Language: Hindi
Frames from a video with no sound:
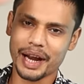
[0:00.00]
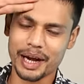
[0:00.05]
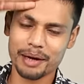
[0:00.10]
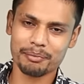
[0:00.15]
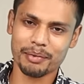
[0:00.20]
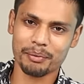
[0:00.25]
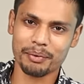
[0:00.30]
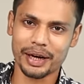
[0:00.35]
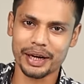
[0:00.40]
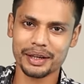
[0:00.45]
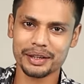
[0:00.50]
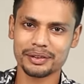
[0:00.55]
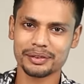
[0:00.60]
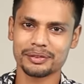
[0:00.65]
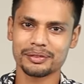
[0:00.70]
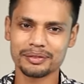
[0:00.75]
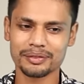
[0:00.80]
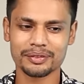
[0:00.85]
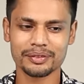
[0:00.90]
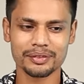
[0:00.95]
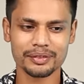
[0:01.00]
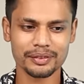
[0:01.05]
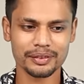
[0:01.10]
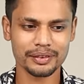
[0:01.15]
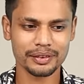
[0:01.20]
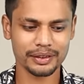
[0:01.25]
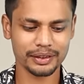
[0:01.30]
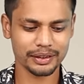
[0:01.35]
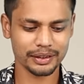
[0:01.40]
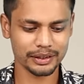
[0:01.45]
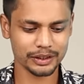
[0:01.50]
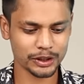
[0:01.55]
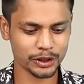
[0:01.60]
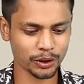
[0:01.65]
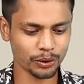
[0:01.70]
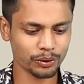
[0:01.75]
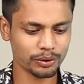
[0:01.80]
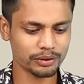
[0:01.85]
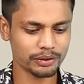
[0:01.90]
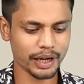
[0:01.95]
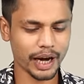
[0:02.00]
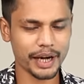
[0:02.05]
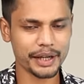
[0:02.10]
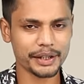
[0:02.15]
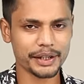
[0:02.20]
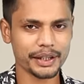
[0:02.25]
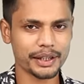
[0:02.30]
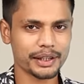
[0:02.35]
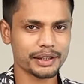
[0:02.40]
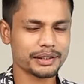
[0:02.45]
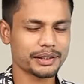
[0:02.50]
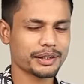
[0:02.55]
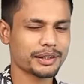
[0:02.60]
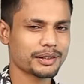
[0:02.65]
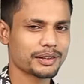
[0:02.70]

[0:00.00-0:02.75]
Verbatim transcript: एंड बाय चलो एडिटिंग करते